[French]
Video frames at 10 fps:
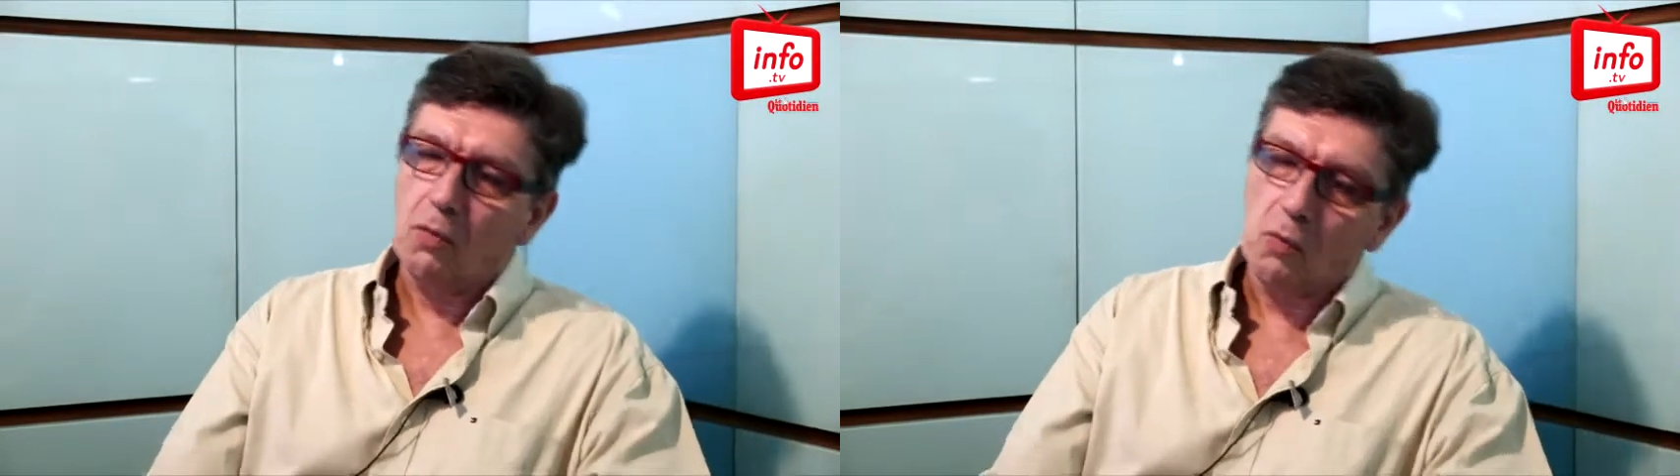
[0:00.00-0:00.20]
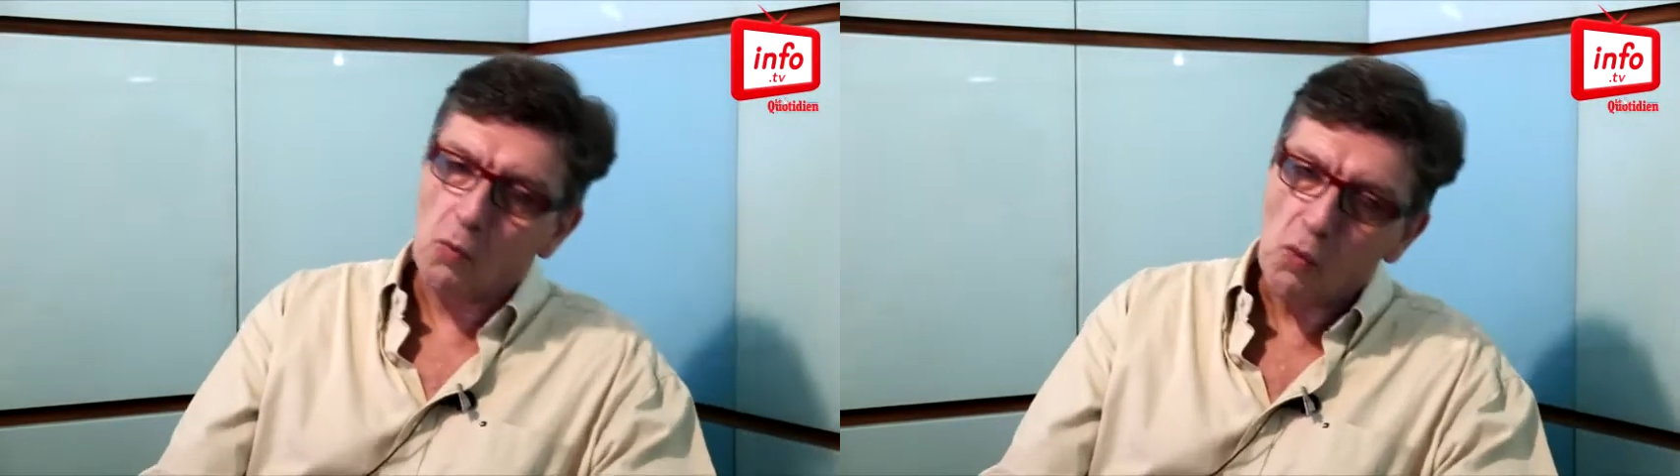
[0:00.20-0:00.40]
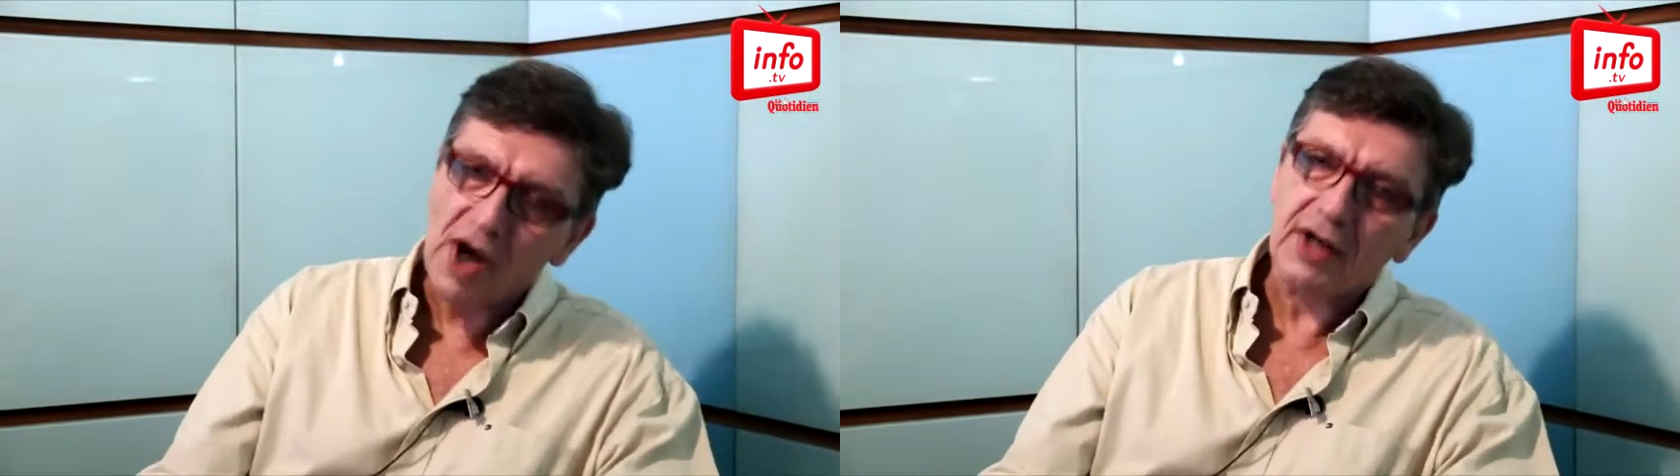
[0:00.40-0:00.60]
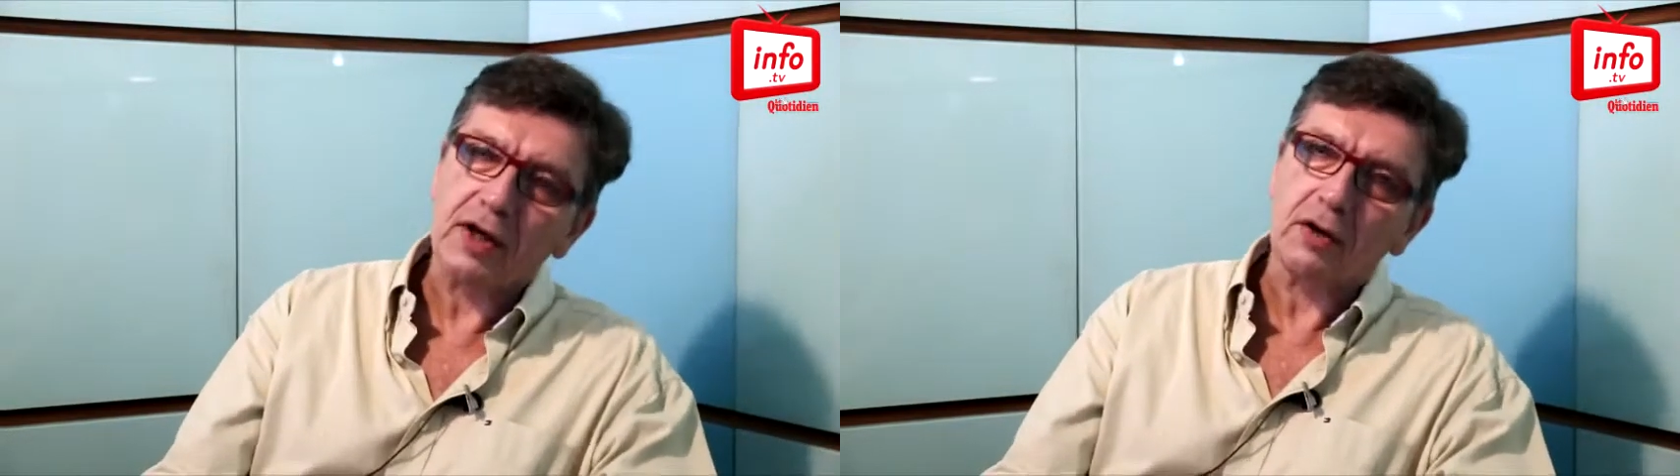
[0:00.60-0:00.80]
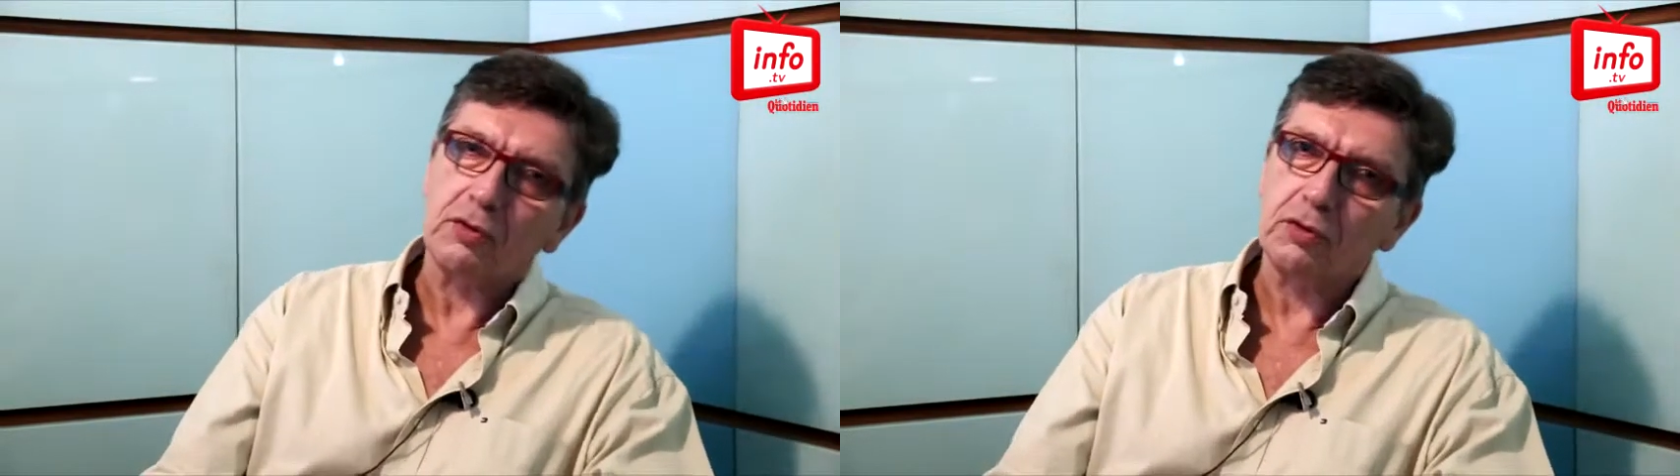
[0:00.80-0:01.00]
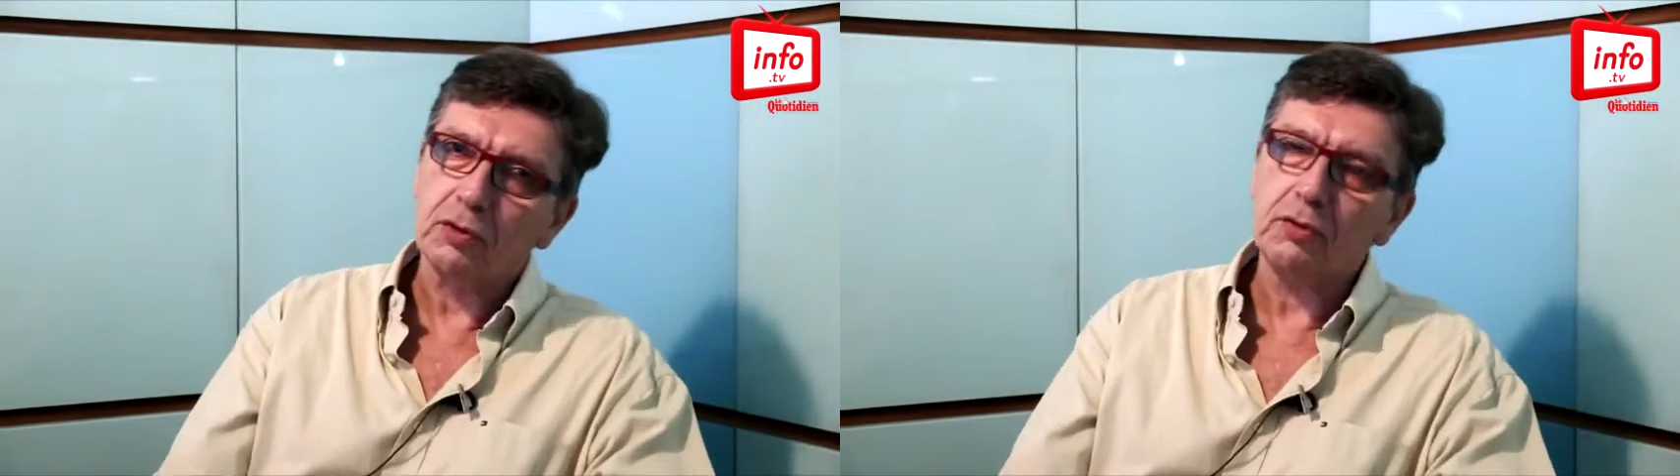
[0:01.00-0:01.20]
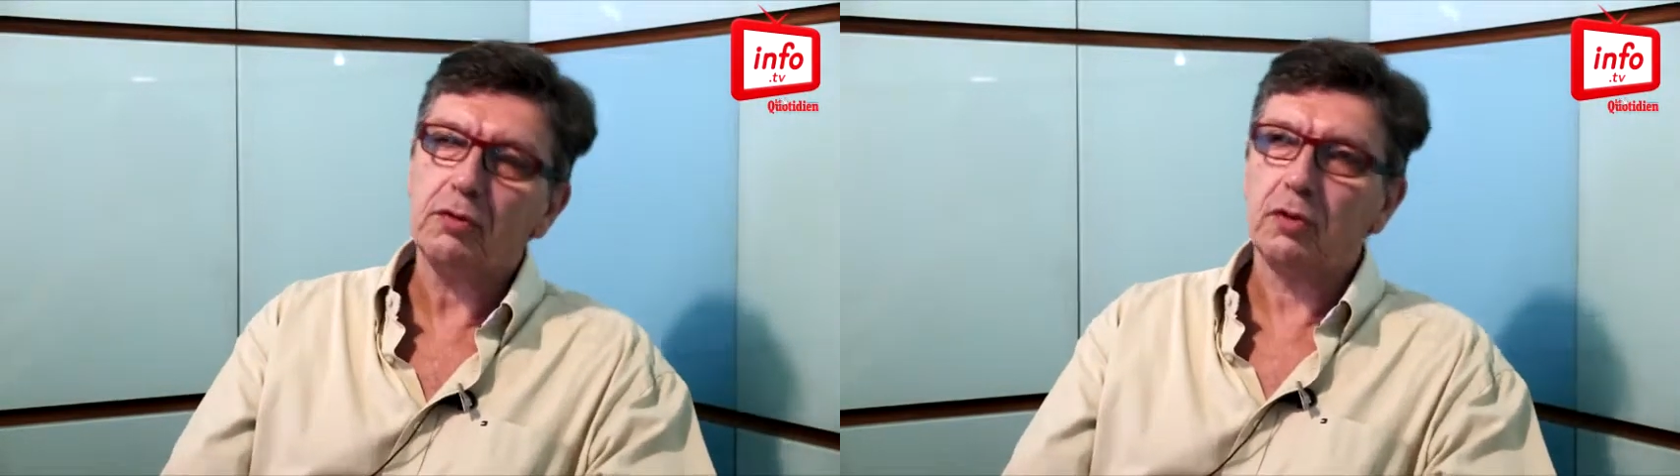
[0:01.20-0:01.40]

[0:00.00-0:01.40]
moins La Réunion,